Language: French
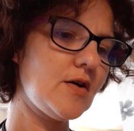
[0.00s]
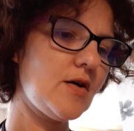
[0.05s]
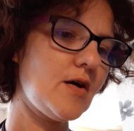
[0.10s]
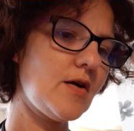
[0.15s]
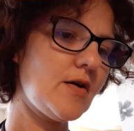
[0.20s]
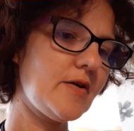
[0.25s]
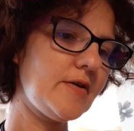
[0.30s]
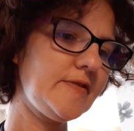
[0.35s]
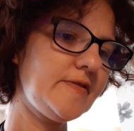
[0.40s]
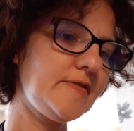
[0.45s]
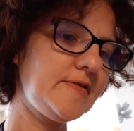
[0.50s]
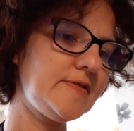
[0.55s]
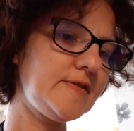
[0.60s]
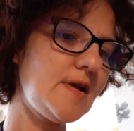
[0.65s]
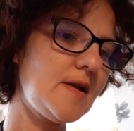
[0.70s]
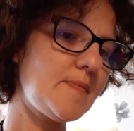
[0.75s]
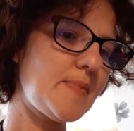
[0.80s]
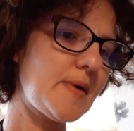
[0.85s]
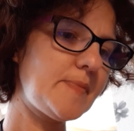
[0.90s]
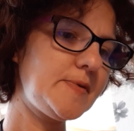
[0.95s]
euh,
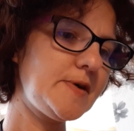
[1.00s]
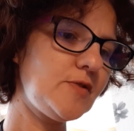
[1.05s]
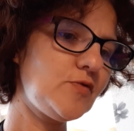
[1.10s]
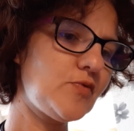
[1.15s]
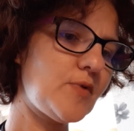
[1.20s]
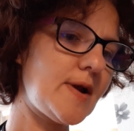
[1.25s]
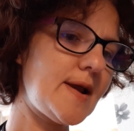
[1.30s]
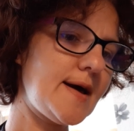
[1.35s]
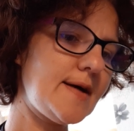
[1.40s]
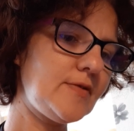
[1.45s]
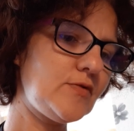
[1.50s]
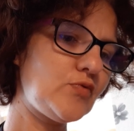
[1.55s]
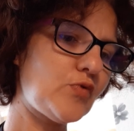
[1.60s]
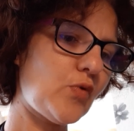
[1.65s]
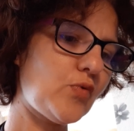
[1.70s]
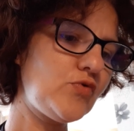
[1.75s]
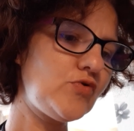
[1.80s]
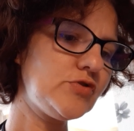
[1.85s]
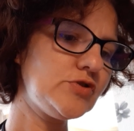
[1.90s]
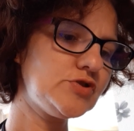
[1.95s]
style papier toilette ou
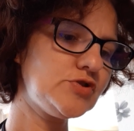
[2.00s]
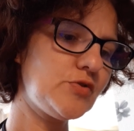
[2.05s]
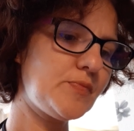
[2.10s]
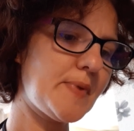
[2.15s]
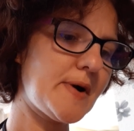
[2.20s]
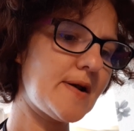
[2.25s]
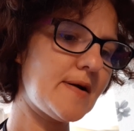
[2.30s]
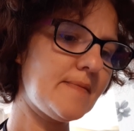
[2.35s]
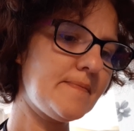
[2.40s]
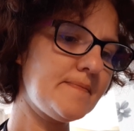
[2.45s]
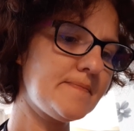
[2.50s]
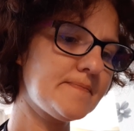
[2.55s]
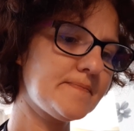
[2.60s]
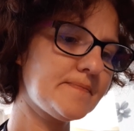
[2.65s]
rouleau de sopalin,